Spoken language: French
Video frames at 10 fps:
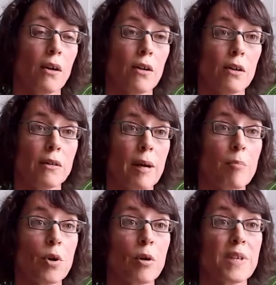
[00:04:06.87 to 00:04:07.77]
Euh,
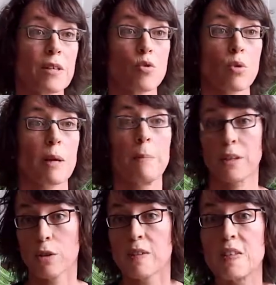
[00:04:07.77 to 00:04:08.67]
d'abord, bien sûr, la
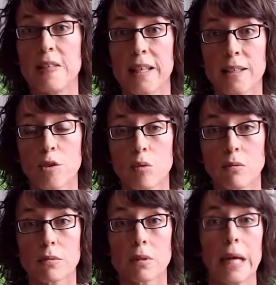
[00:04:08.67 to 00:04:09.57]
période des élections
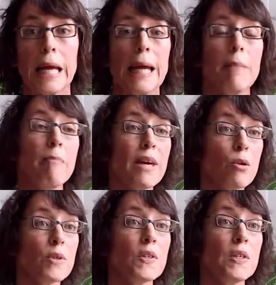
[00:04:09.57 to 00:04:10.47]
mais
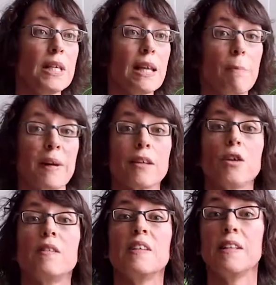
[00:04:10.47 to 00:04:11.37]
aussi la
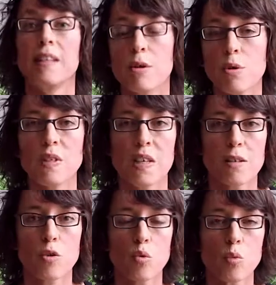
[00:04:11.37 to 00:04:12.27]
période des
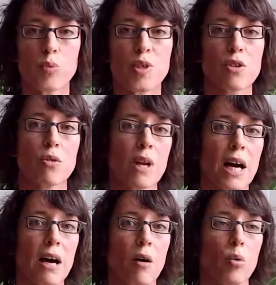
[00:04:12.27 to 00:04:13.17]
négociations, puisque
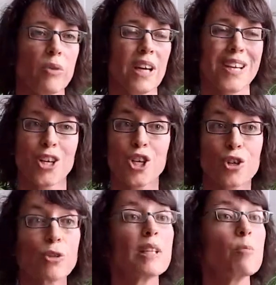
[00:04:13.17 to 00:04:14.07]
là, on a un
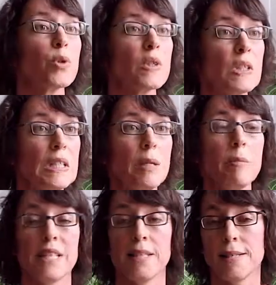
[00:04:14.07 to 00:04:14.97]
champ des
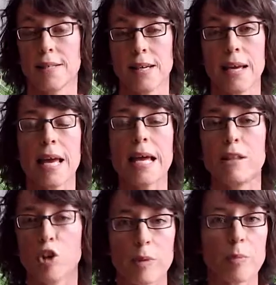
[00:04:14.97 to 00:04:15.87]
possibles qui s'est
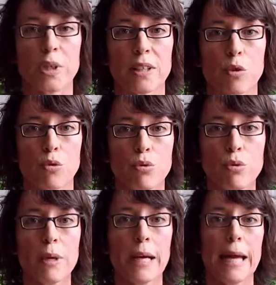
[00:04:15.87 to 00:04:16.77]
énormément étendu.